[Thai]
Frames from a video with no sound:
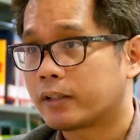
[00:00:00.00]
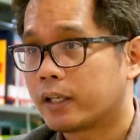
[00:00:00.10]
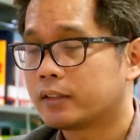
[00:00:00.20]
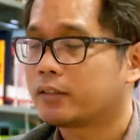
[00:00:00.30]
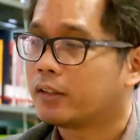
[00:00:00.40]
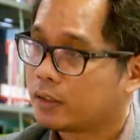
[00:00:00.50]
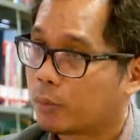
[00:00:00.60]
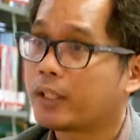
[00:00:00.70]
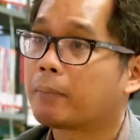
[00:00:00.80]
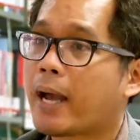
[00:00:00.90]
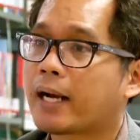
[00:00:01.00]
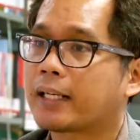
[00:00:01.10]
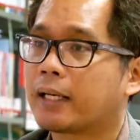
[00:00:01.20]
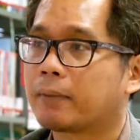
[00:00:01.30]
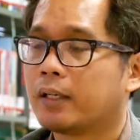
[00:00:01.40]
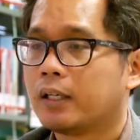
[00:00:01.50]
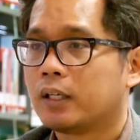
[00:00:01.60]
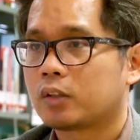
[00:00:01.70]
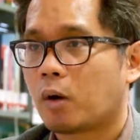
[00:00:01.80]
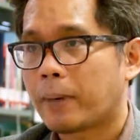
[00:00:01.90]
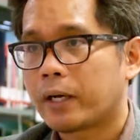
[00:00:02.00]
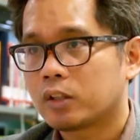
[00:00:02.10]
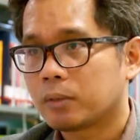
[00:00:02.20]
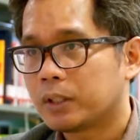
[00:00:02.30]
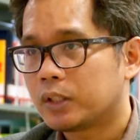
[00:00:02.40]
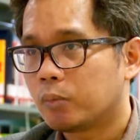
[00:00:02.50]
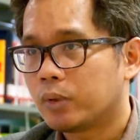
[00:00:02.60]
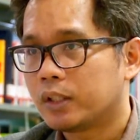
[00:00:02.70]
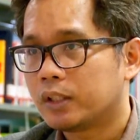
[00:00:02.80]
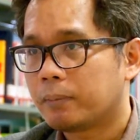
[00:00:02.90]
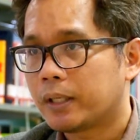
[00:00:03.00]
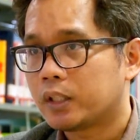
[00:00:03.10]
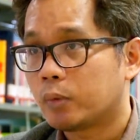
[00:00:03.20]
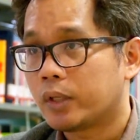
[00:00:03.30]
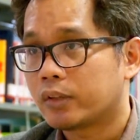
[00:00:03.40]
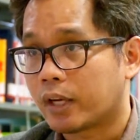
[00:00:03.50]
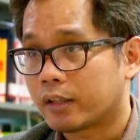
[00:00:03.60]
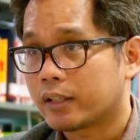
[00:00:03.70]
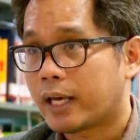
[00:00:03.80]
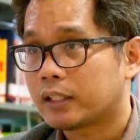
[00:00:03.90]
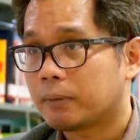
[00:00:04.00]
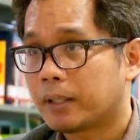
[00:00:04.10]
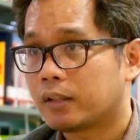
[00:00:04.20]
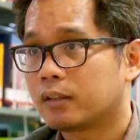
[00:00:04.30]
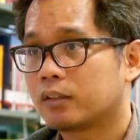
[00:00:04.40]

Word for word: นะ ซึ่งถือว่าเยอะมากนะครับ ต่อไปเราจะมีทีวีที่เป็นทีวีสาธารณะที่เป็น